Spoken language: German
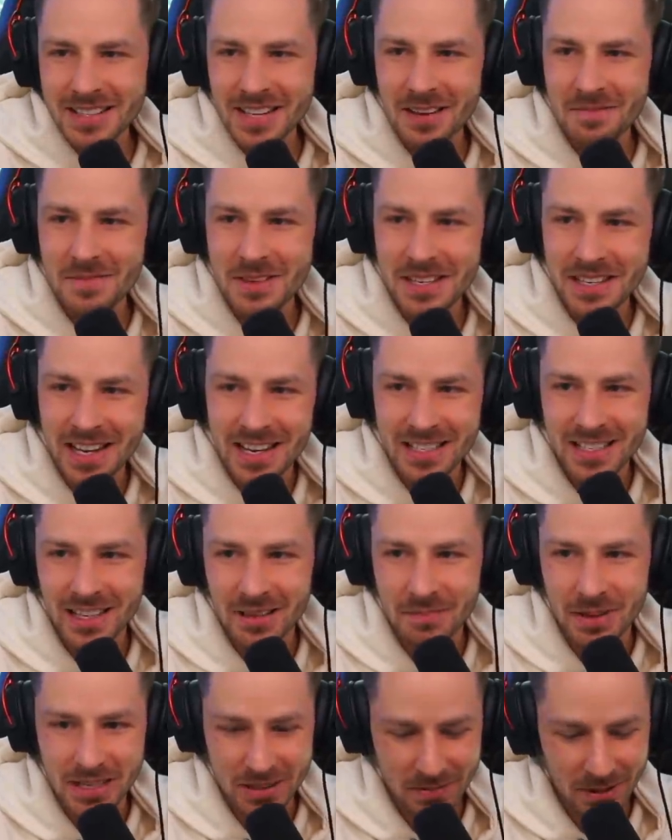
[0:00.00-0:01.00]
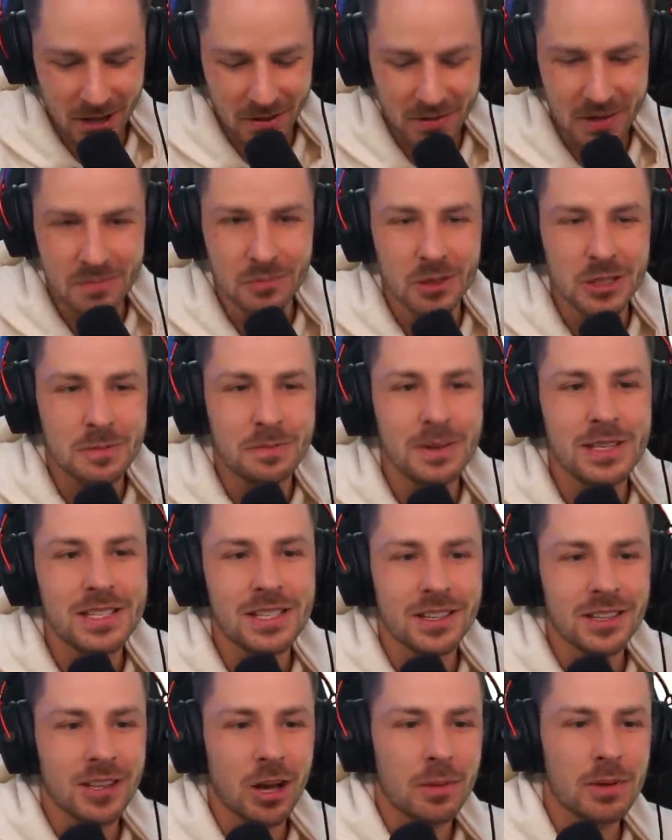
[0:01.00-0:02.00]
hat mich gestern, pass mal auf, ich muss ein
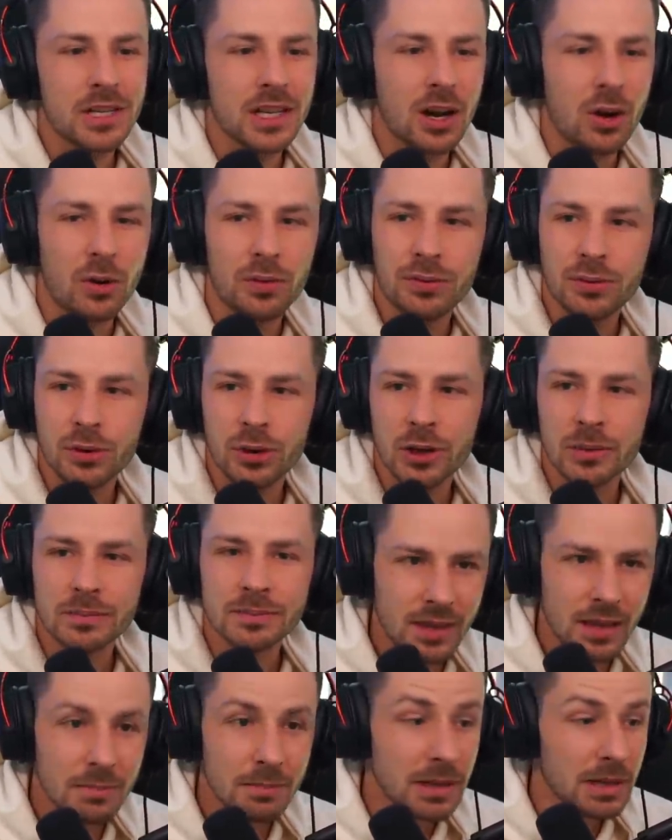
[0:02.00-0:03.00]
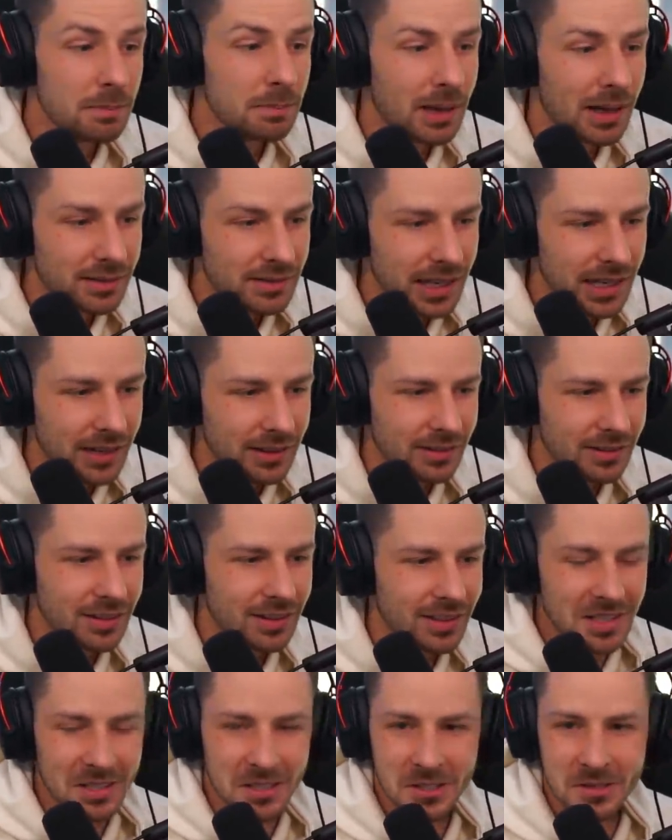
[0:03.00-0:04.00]
bisschen, glaube ich, aufräumen mit ein paar Dingen.
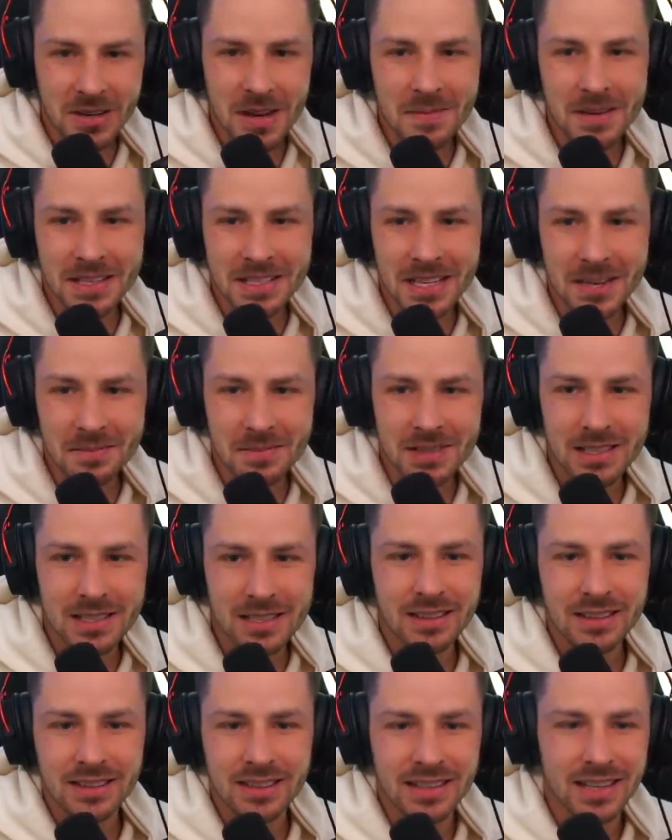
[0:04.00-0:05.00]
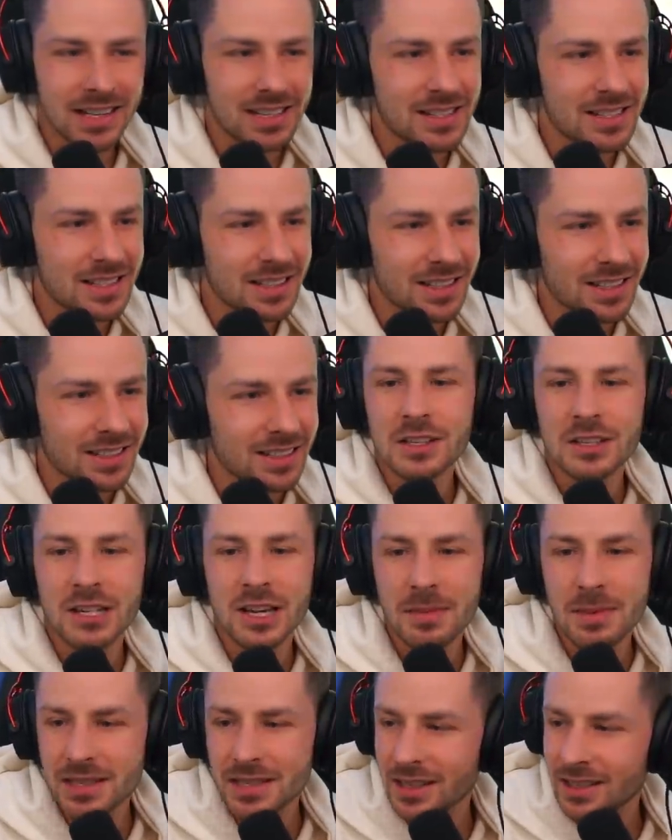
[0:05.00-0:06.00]
Trimax hat mich gestern,
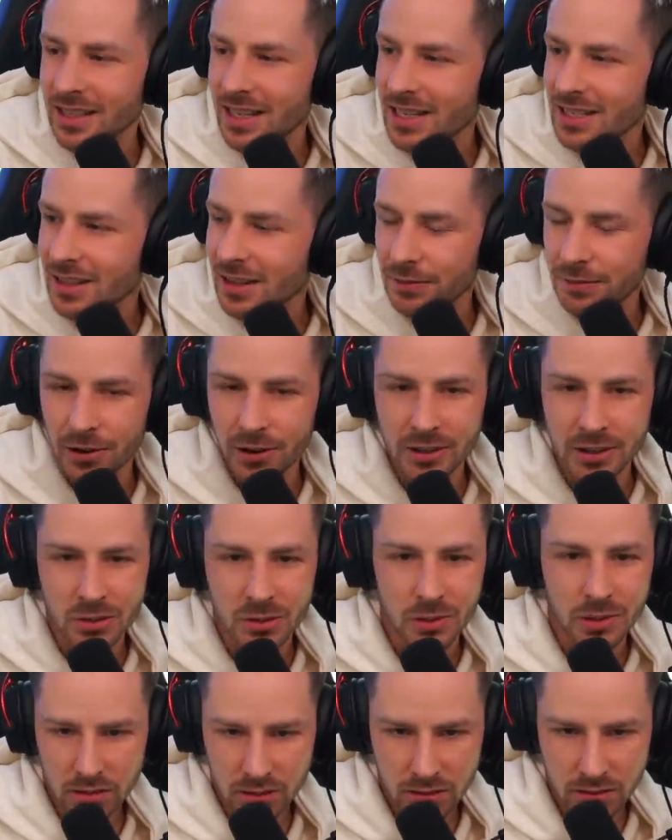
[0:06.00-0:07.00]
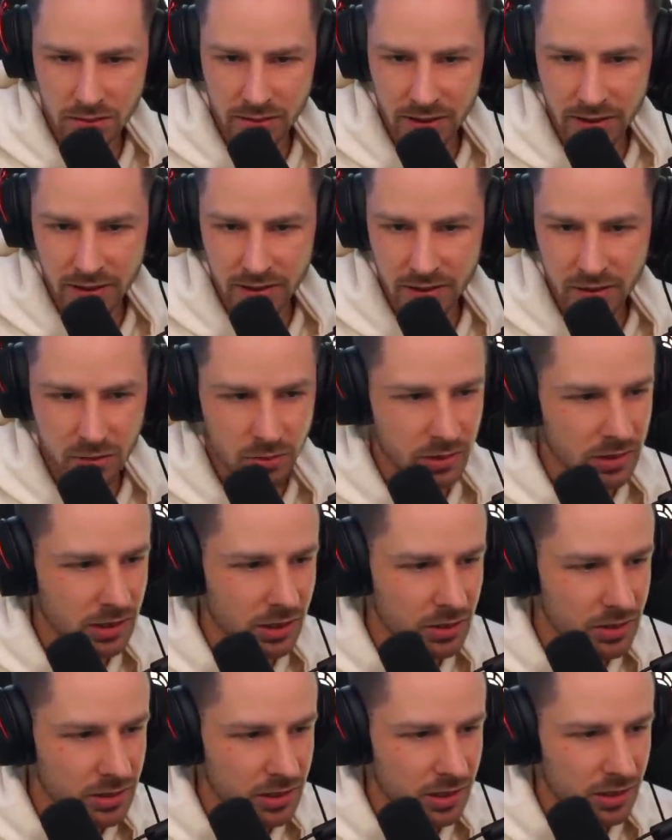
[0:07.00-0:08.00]
Trimax hat gestern folgenden Tweet, folgenden Tweet
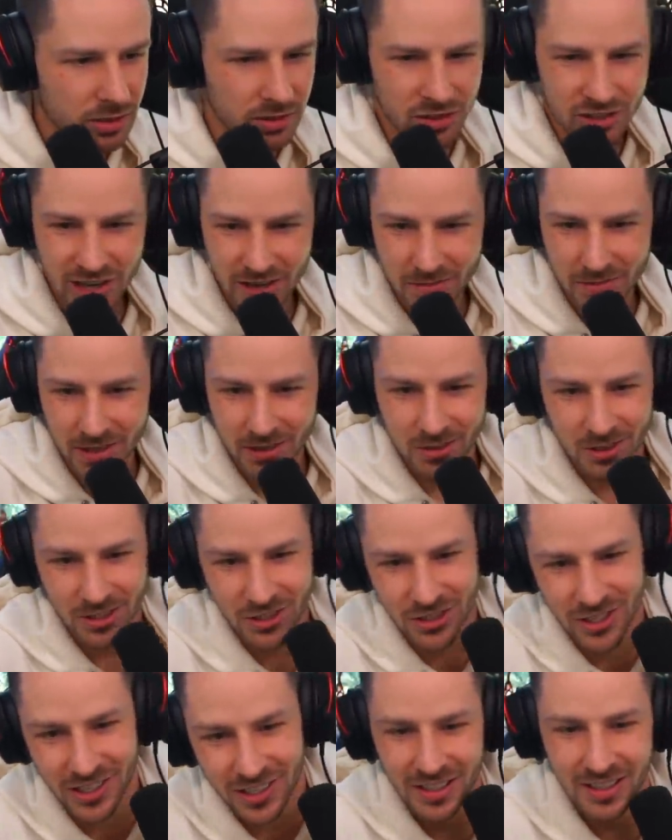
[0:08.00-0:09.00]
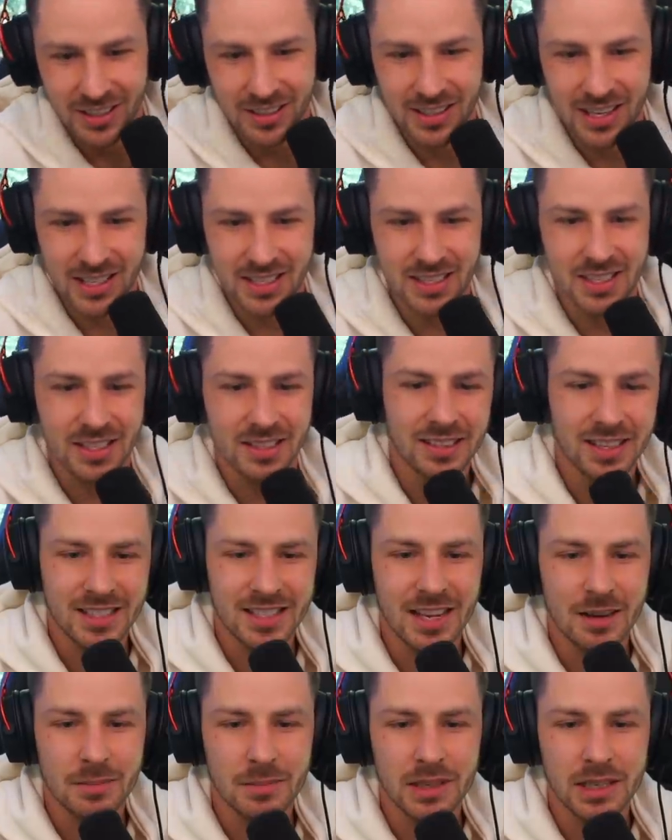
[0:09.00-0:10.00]
rausgehauen, check mal kurz, Chat. Das hier,
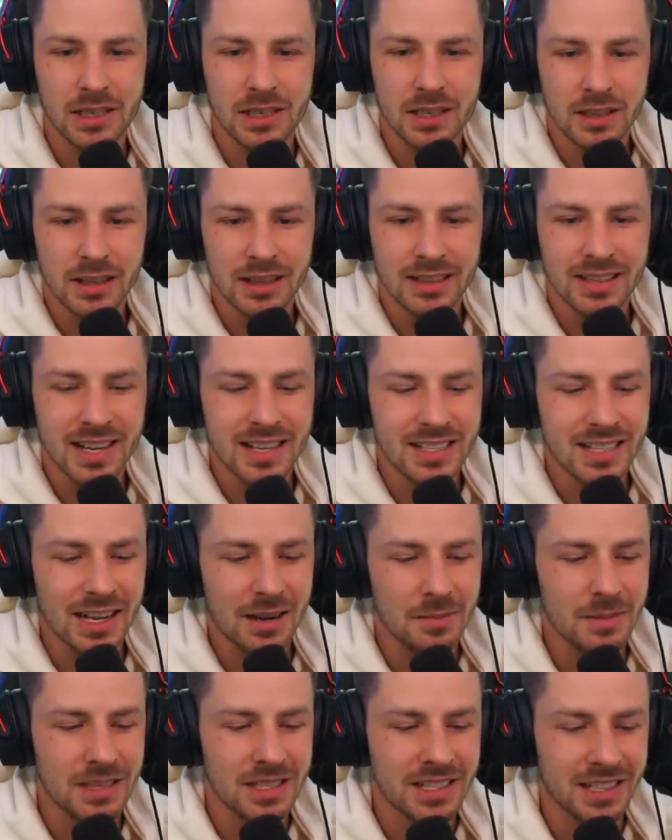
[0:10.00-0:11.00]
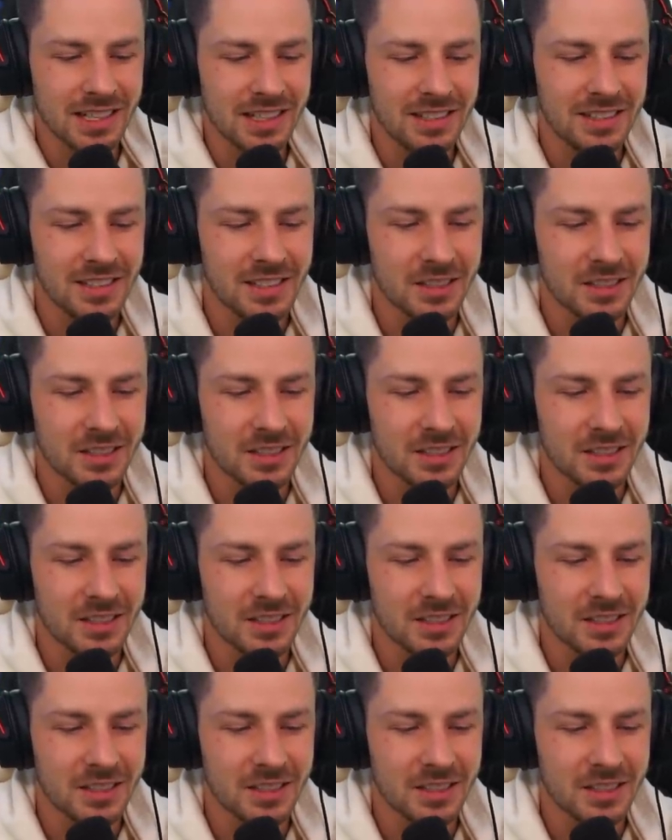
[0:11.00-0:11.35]
das hat mich das hat mich richtig